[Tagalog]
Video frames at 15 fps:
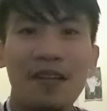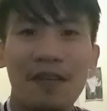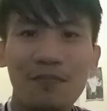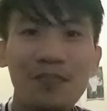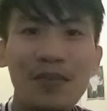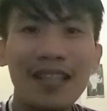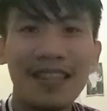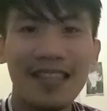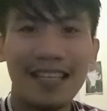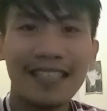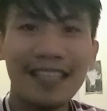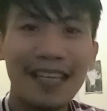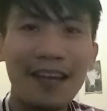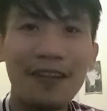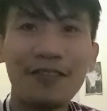beat na
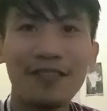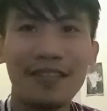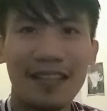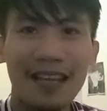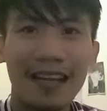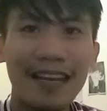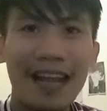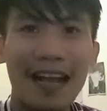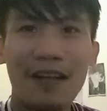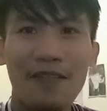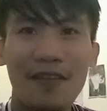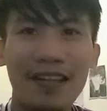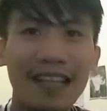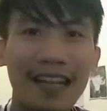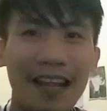sayaw na
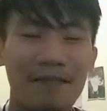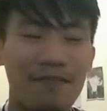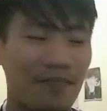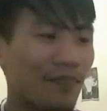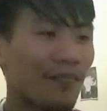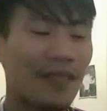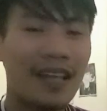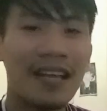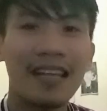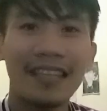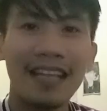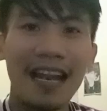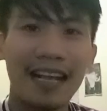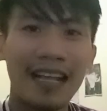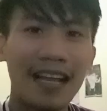ginagawa nila.
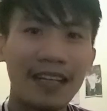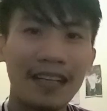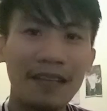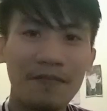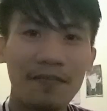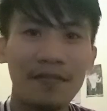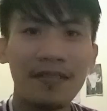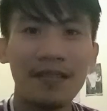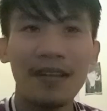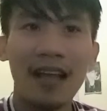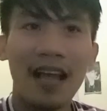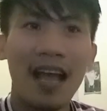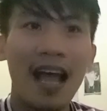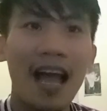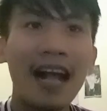Talagang
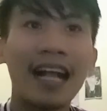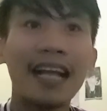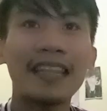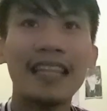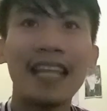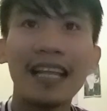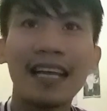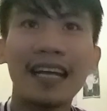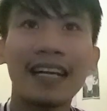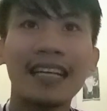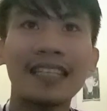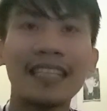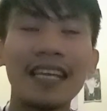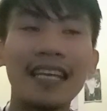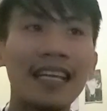ang ganda
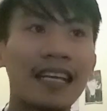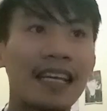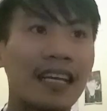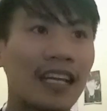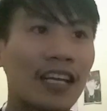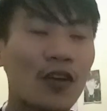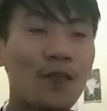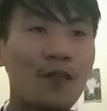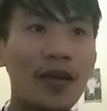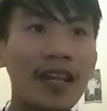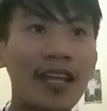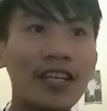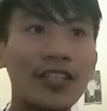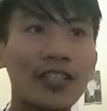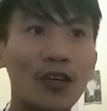kasi
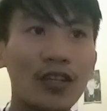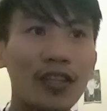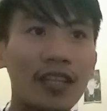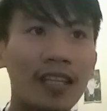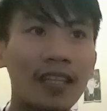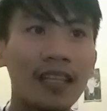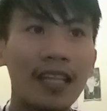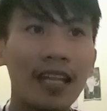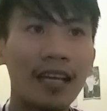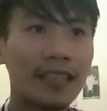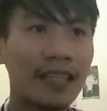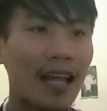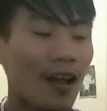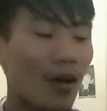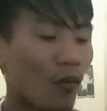combination ng
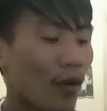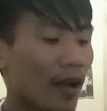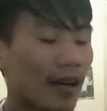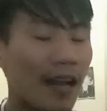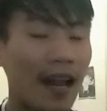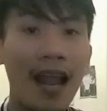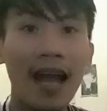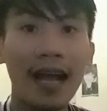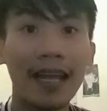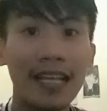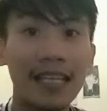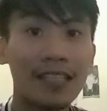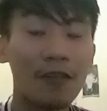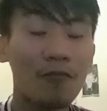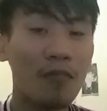dalawang lalaki,
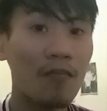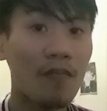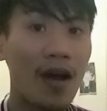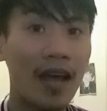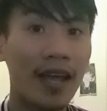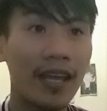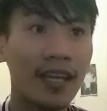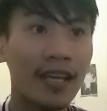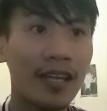isang babae.